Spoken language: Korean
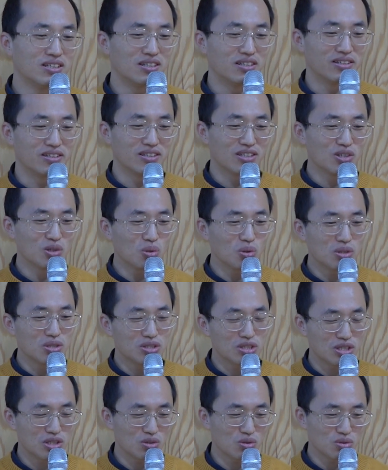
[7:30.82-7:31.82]
어, 이러고
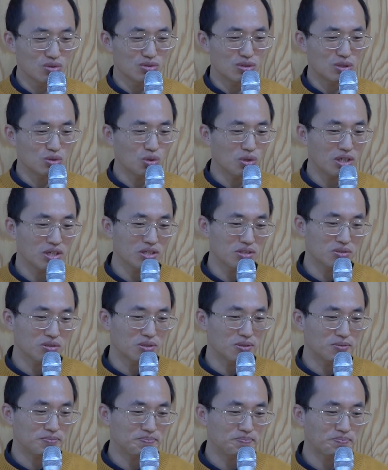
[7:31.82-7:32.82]
있으니 누가 좋아하겠어요.
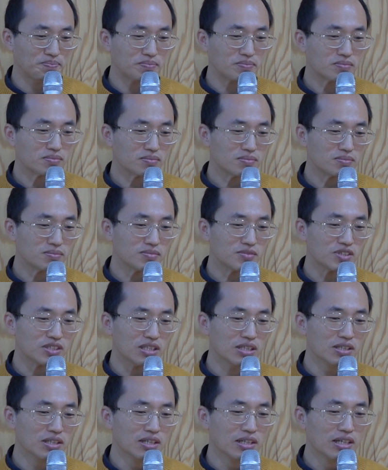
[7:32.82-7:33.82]

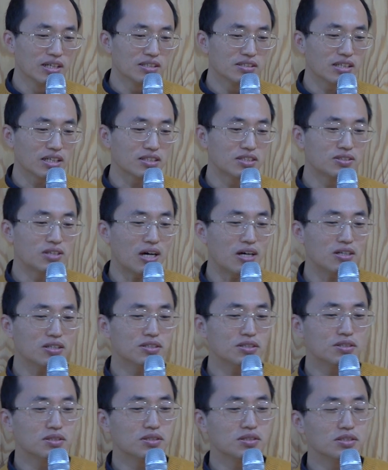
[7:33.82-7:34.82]
아, 그
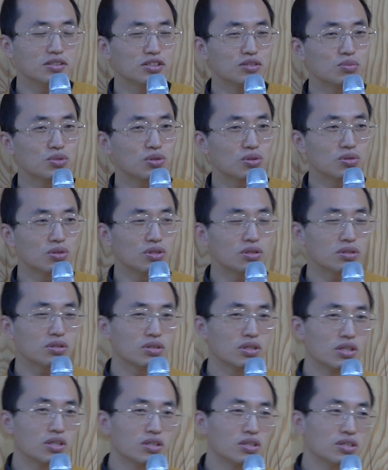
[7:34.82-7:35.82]
다음으로는
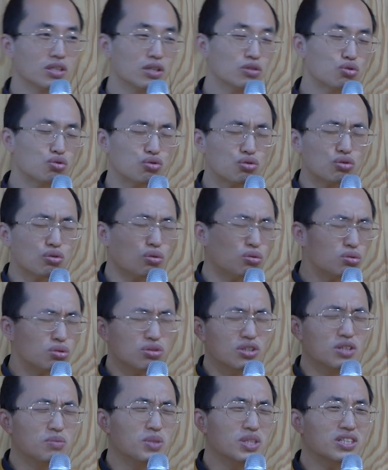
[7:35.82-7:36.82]
그냥 수구 꼴통
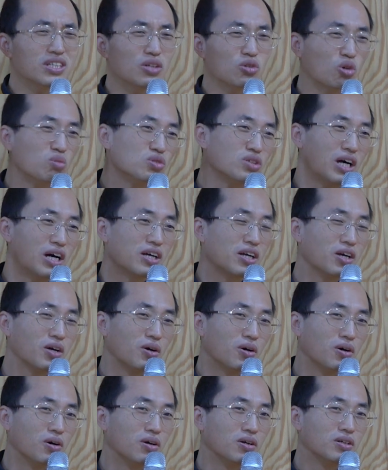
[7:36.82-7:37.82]
이미지가 너무
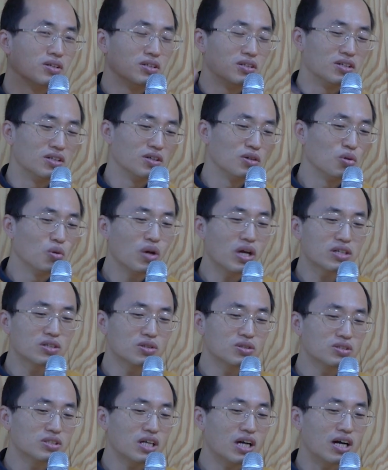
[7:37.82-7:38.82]
강해요. 어, 왜
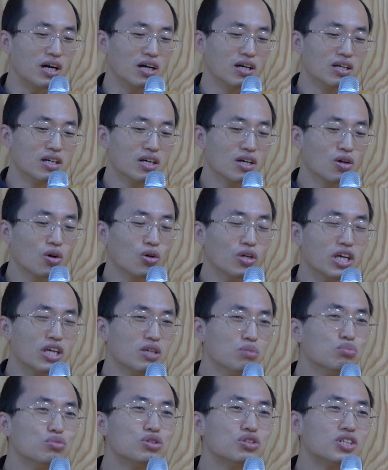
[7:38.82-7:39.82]
그러느냐? 거기에
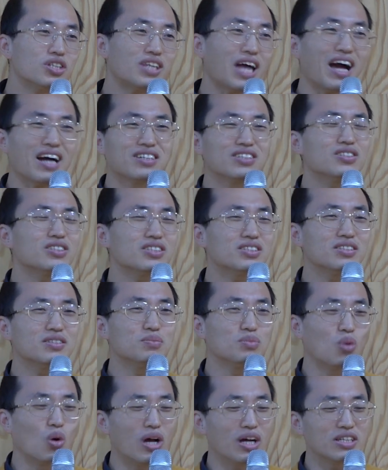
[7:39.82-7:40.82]
인물들이 다
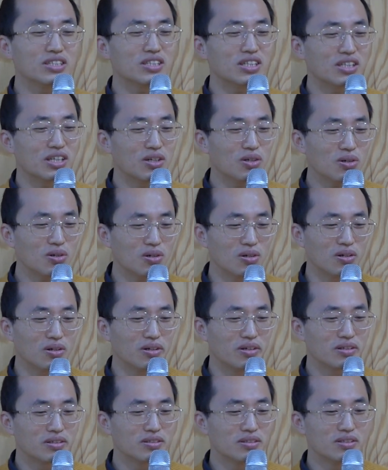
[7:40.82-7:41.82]
그런 모양이잖아요. 어,
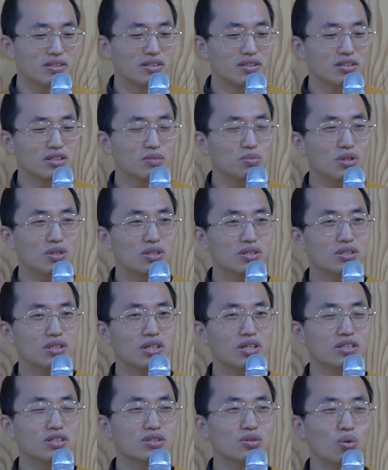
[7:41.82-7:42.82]
이번에
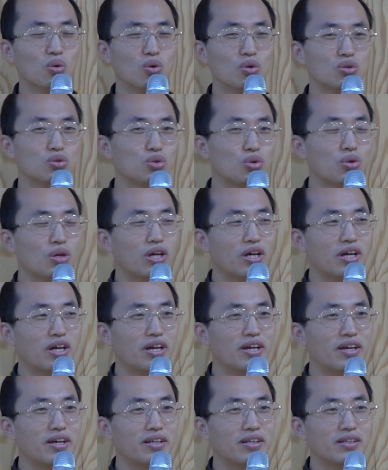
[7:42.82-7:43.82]
이제 그올
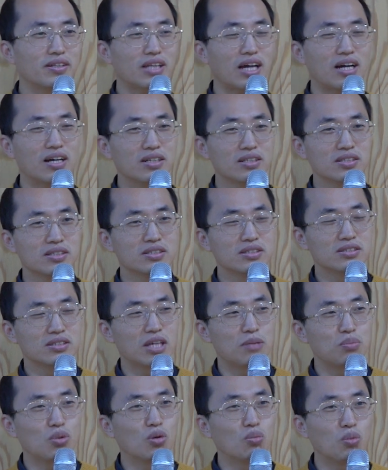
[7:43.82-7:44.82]
초에 당
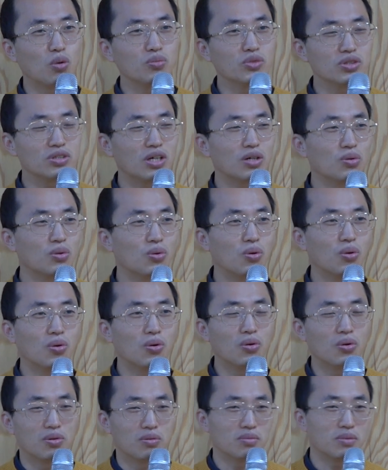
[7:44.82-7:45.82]
대표
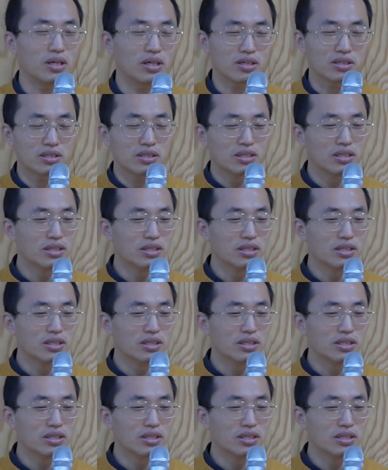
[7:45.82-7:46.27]
뽑는다고 막